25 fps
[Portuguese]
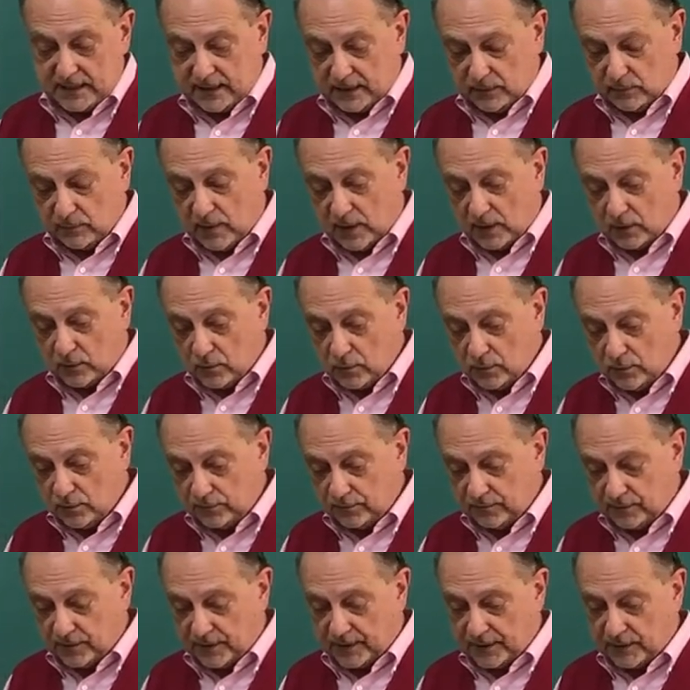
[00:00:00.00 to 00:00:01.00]
uma
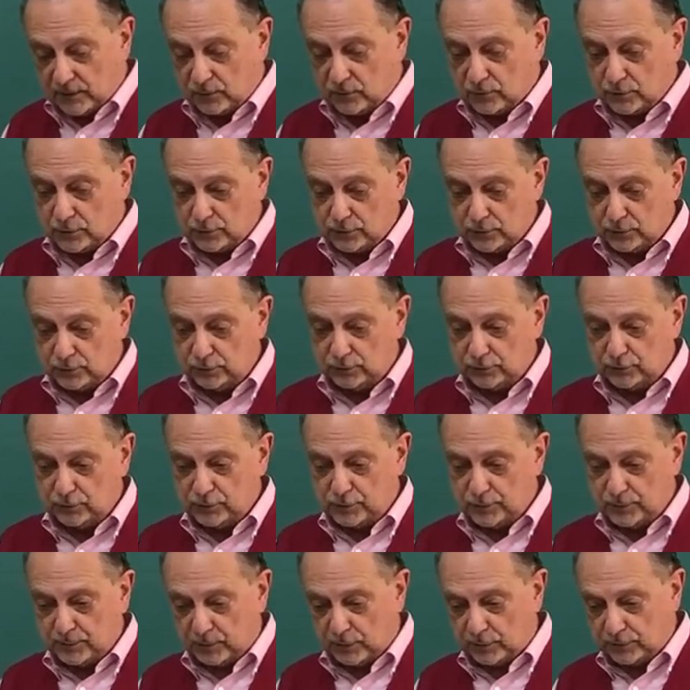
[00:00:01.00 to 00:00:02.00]
curva é o conjunto
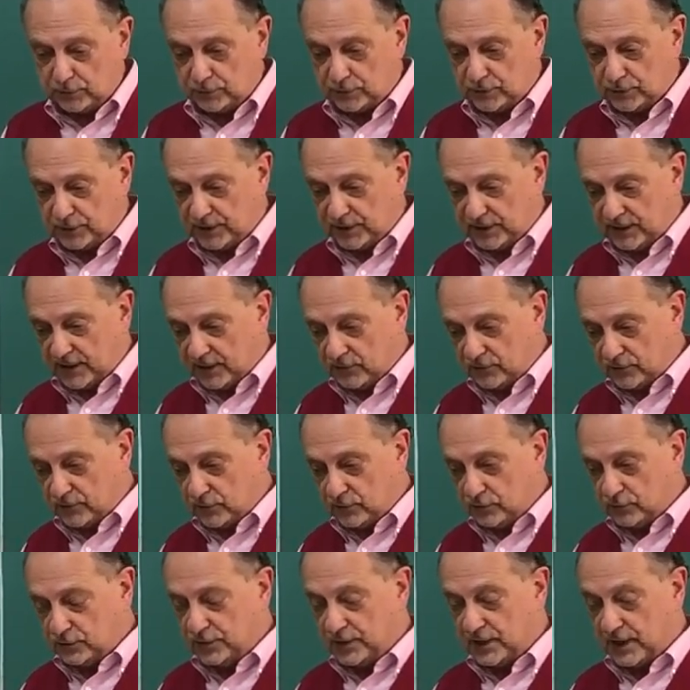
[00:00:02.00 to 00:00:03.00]
dos pontos que,
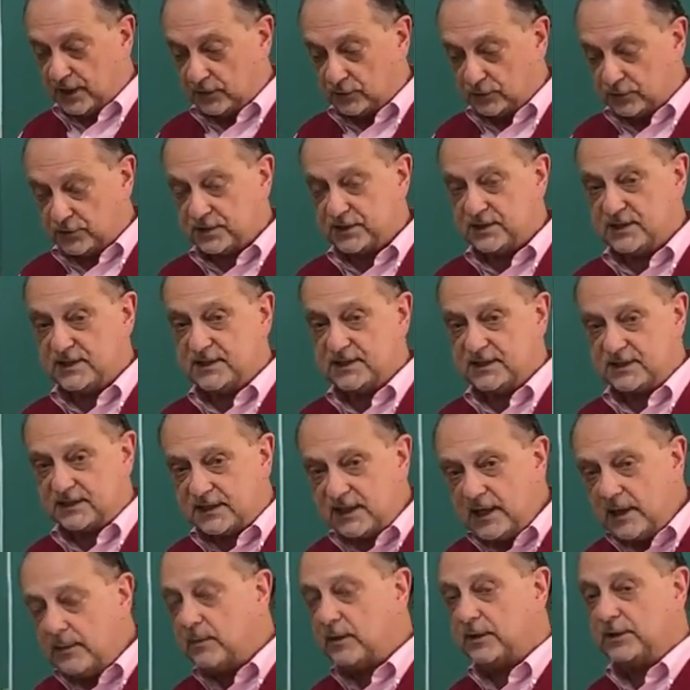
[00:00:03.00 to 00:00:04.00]
num certo
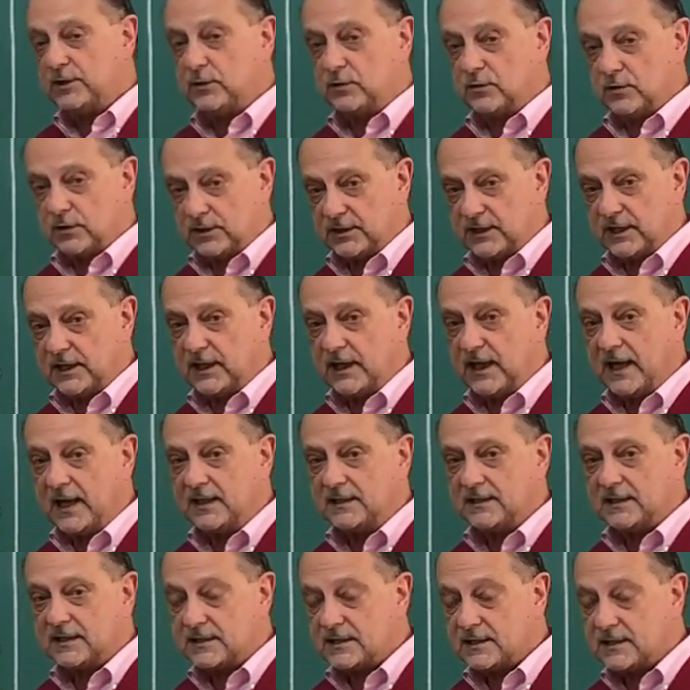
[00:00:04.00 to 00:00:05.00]
sistema de
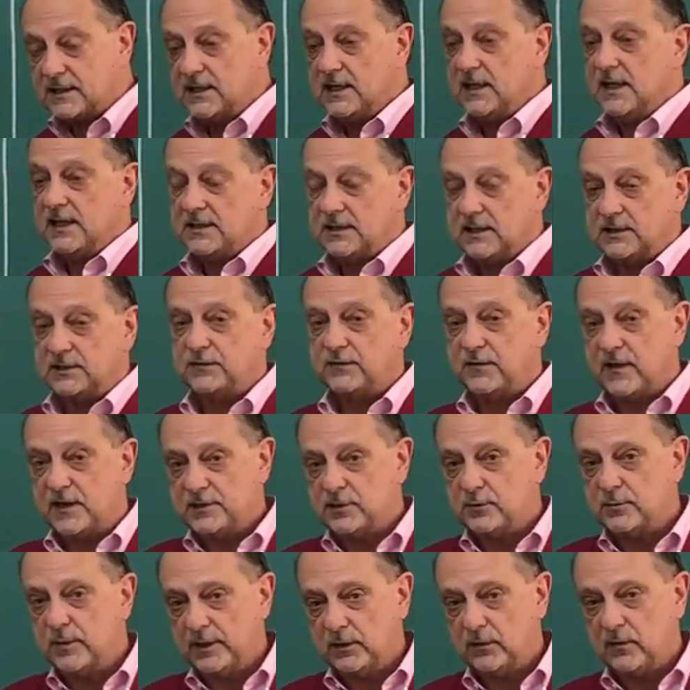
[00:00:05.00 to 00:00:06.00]
coordenadas,
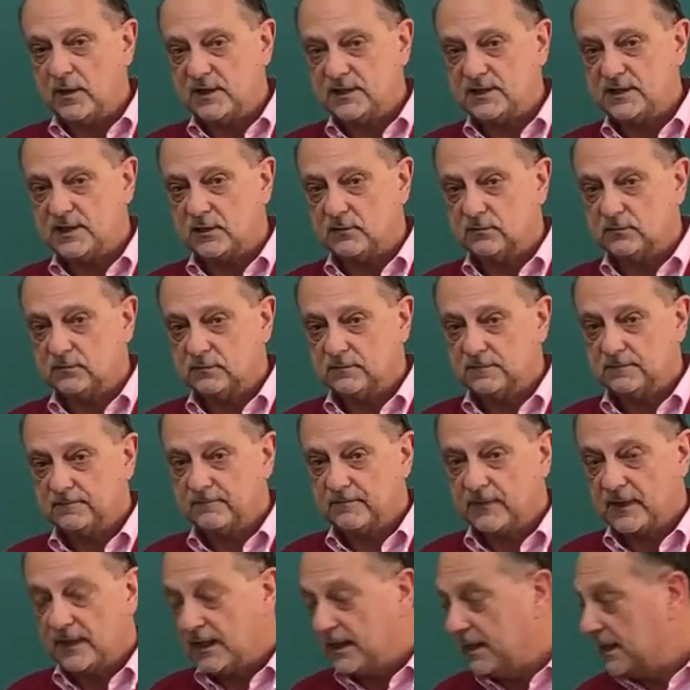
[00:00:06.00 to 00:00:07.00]
satisfazem uma equação.
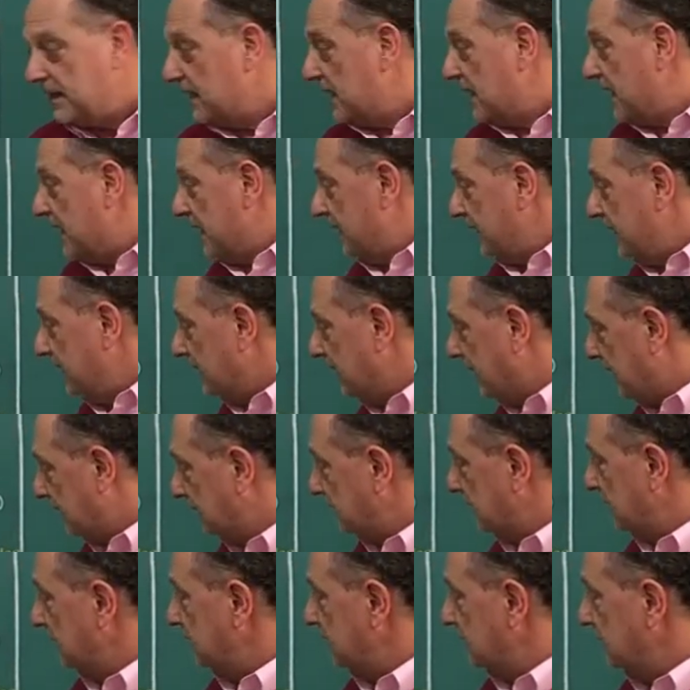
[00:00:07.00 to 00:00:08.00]
E na
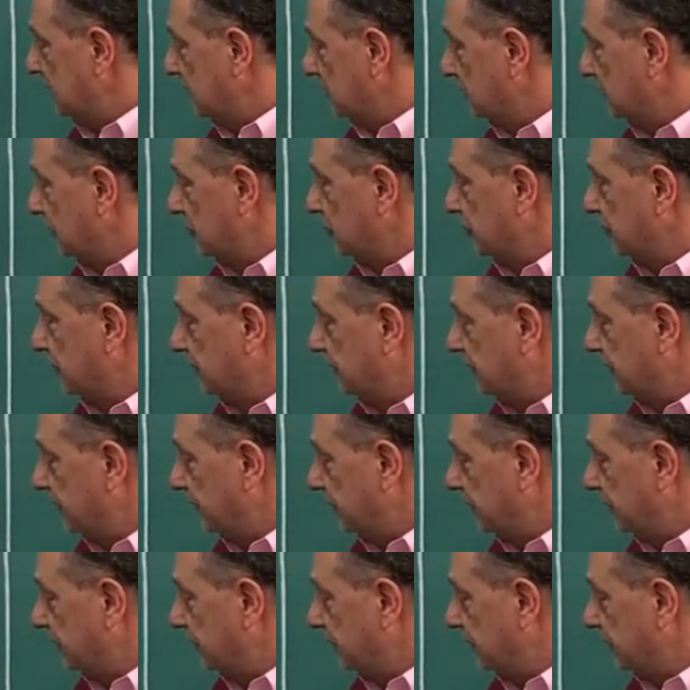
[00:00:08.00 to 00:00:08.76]
tradição da geometria